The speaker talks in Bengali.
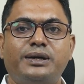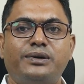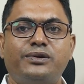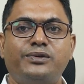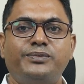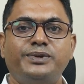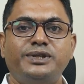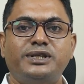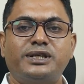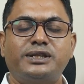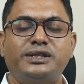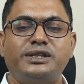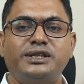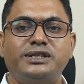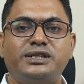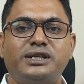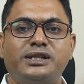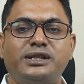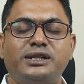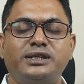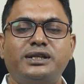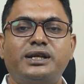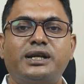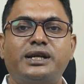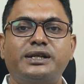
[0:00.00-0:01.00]
অভিযাত্রীর
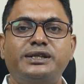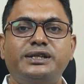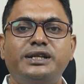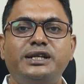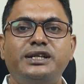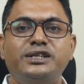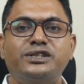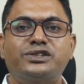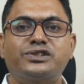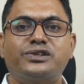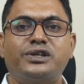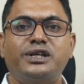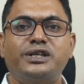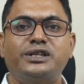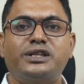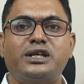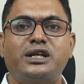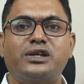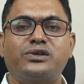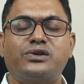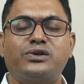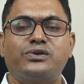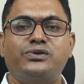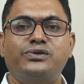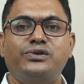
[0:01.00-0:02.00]
সাথে যারা ডিলিংস করে
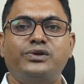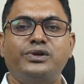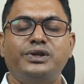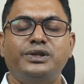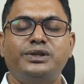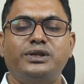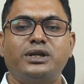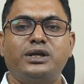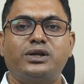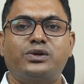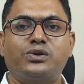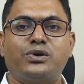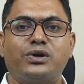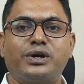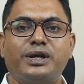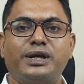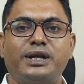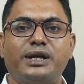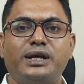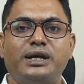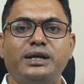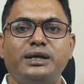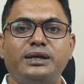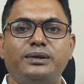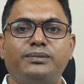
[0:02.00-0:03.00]
তারা কখনোই ঠগে
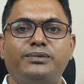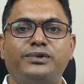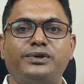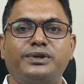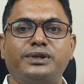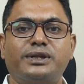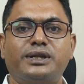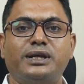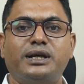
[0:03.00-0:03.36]
না এবং